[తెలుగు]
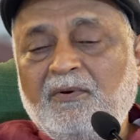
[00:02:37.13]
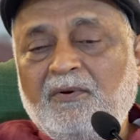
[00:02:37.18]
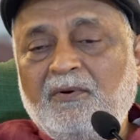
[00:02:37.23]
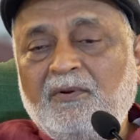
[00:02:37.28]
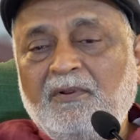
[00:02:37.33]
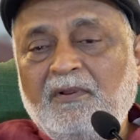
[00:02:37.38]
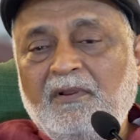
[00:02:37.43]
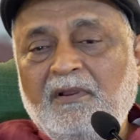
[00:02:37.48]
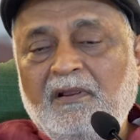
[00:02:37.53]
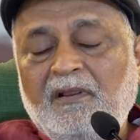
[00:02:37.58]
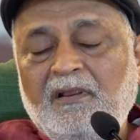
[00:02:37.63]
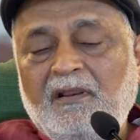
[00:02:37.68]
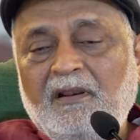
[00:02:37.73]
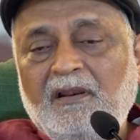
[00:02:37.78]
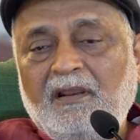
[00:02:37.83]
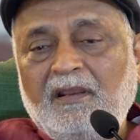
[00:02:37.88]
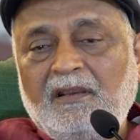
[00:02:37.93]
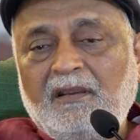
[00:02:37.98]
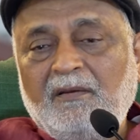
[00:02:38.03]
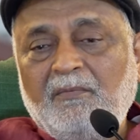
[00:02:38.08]

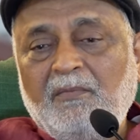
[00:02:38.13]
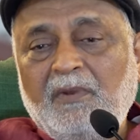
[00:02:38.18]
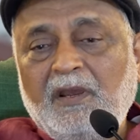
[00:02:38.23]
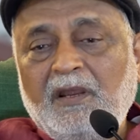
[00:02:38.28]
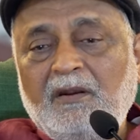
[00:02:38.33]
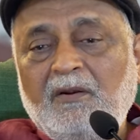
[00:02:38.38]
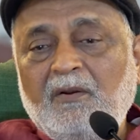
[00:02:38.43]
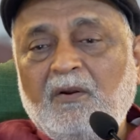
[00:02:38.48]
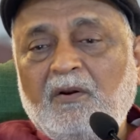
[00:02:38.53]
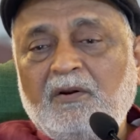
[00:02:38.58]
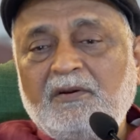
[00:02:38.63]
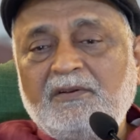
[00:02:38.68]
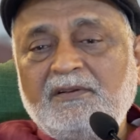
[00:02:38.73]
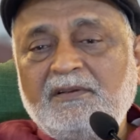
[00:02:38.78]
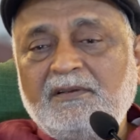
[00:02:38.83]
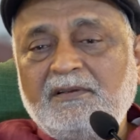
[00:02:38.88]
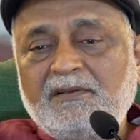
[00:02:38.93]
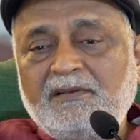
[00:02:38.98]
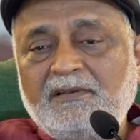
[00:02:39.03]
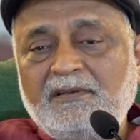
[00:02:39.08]
పిచ్చిపట్టిన గుర్రంలా
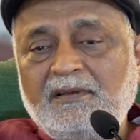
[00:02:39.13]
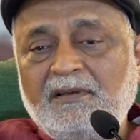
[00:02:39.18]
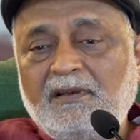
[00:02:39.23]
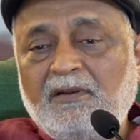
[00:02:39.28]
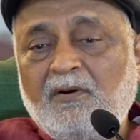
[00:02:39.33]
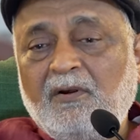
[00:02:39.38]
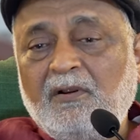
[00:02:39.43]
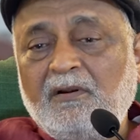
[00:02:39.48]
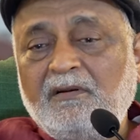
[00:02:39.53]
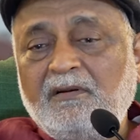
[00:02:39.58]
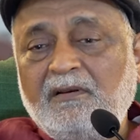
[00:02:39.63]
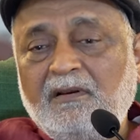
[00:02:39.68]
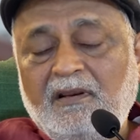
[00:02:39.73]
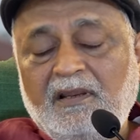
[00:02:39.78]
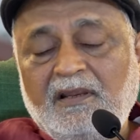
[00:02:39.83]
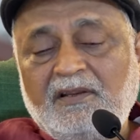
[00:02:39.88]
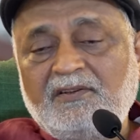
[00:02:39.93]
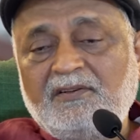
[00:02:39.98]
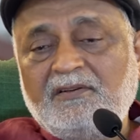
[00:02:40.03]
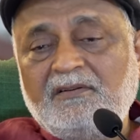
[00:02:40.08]
అన్ని దిక్కుల్లో
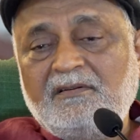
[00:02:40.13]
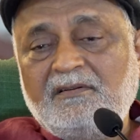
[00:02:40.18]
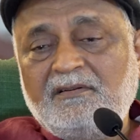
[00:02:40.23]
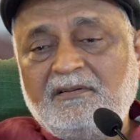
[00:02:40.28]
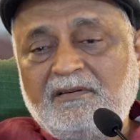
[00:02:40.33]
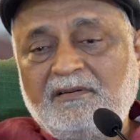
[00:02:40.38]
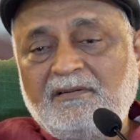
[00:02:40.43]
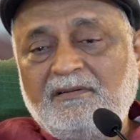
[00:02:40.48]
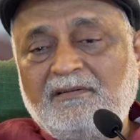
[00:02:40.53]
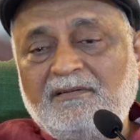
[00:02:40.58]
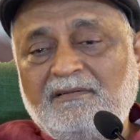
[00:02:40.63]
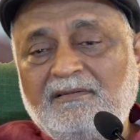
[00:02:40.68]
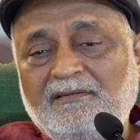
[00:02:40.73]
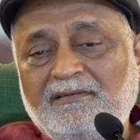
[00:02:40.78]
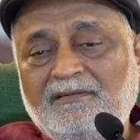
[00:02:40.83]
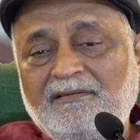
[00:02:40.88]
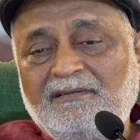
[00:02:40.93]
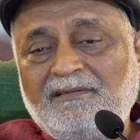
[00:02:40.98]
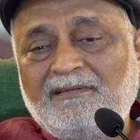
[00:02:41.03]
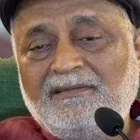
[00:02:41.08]
తిరగటానికి
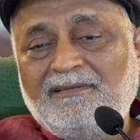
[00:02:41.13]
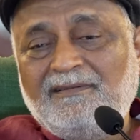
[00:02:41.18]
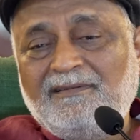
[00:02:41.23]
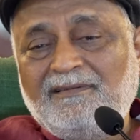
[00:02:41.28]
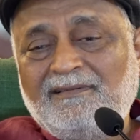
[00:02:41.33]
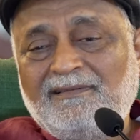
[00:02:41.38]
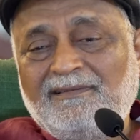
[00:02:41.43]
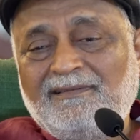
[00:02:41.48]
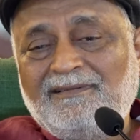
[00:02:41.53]
అనుమతిస్తారు